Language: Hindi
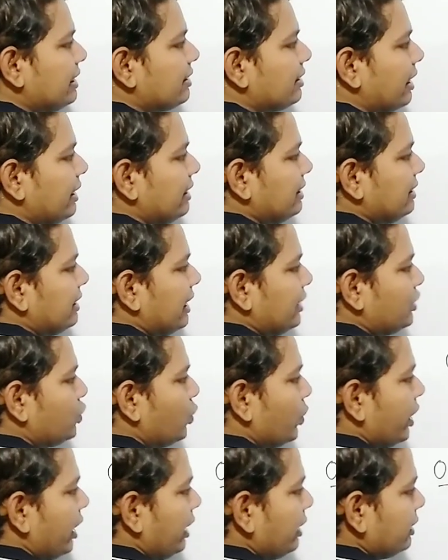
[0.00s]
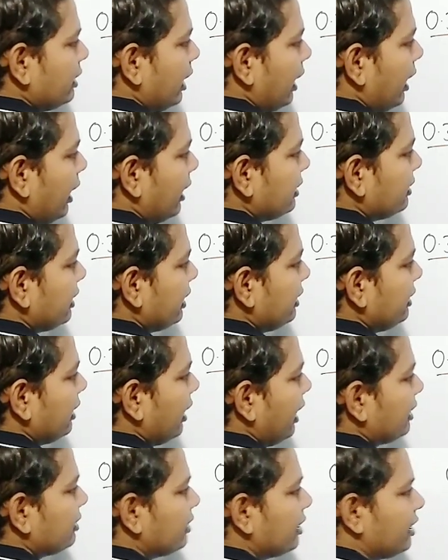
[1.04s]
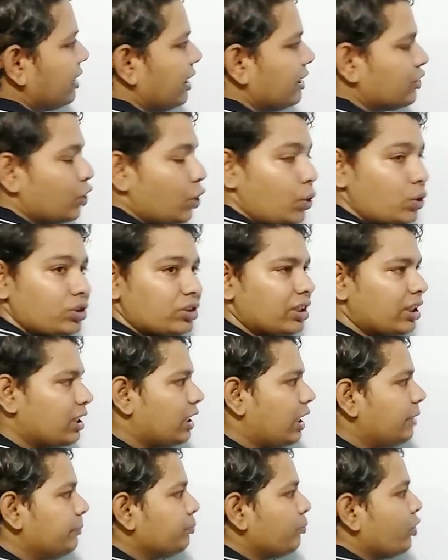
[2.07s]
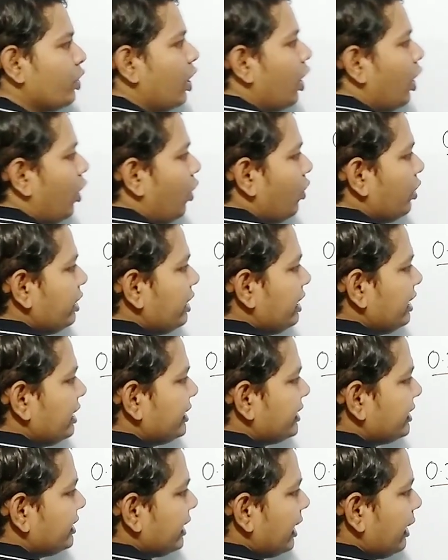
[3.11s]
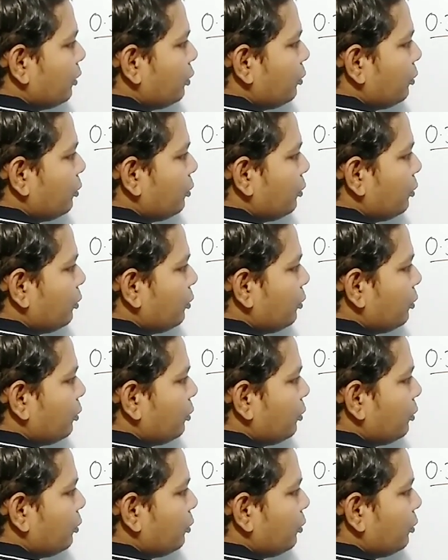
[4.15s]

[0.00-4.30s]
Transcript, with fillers: इसका डिस्टेंस हो गया यहां से यहां तक का स्लोट तक का और इससे